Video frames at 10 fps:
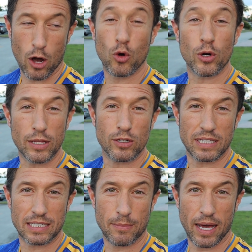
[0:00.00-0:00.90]
Ha ocurrido
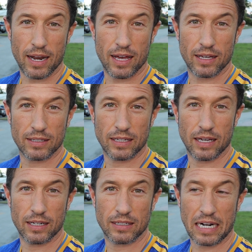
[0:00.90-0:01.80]
esta semana
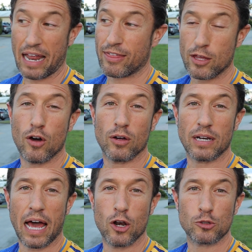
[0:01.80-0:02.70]
en
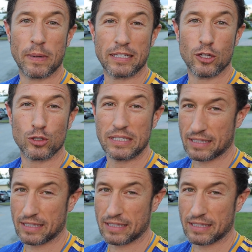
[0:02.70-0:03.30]
relación a los partidos